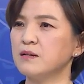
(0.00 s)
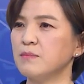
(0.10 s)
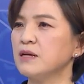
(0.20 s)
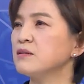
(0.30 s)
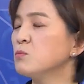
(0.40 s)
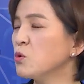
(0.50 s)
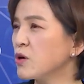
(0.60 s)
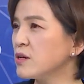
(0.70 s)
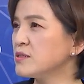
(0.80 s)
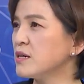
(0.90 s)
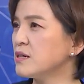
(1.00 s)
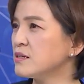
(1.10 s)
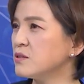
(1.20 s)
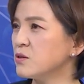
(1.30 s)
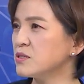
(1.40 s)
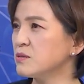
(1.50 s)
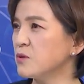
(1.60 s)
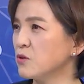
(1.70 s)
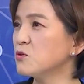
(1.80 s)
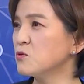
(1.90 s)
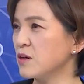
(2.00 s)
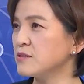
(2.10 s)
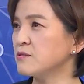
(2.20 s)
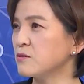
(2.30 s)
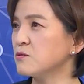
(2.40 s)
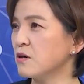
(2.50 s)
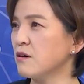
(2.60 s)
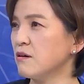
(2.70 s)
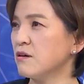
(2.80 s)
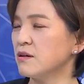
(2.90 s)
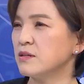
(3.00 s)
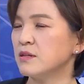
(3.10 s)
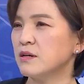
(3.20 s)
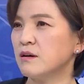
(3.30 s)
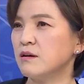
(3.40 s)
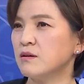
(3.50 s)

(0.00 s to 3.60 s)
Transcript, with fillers: 많은 목회자 리더십 연구가 있었고요. 예, 예.